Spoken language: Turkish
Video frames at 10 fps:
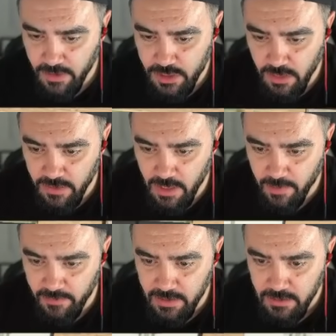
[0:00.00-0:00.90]

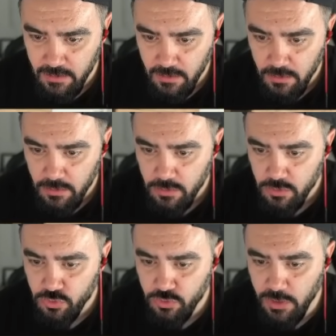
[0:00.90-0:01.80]
jandarma var.
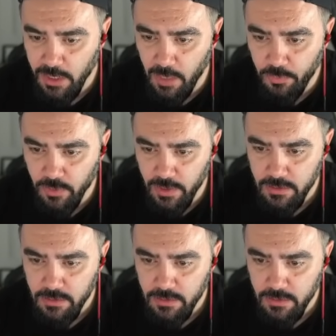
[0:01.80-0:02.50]
Şurada ne yapıyorlar?